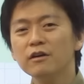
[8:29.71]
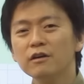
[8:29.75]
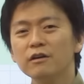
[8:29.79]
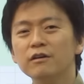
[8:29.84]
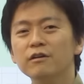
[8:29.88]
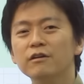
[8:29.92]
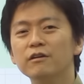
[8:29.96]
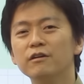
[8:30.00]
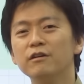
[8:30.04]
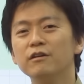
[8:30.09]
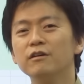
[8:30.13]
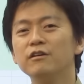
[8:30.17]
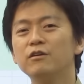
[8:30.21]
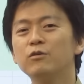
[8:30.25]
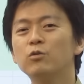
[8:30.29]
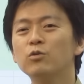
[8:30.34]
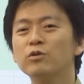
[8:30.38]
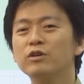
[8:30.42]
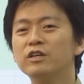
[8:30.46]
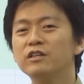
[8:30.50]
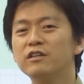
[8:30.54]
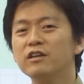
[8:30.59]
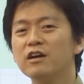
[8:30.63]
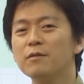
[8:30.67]
えー、飛
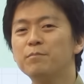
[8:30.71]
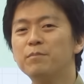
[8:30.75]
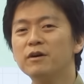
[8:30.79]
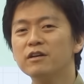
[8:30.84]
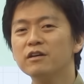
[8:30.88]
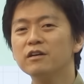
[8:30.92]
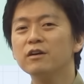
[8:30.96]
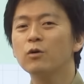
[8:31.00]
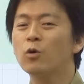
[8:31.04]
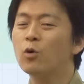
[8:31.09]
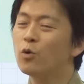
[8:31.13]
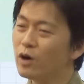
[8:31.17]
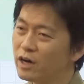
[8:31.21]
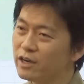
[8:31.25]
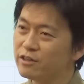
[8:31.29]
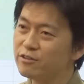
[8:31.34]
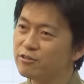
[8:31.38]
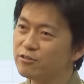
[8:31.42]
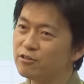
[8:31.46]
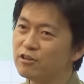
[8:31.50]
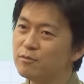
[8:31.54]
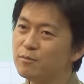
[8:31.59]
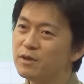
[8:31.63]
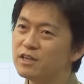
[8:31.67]
行機ってやっぱり怖いっ
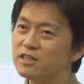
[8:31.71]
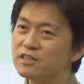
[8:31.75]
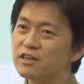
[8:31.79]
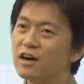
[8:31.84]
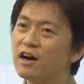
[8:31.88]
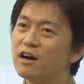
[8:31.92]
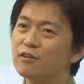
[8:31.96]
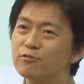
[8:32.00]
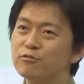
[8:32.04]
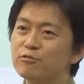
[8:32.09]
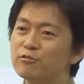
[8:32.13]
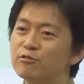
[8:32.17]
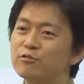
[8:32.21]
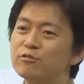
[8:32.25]
ていうイメージがあるっ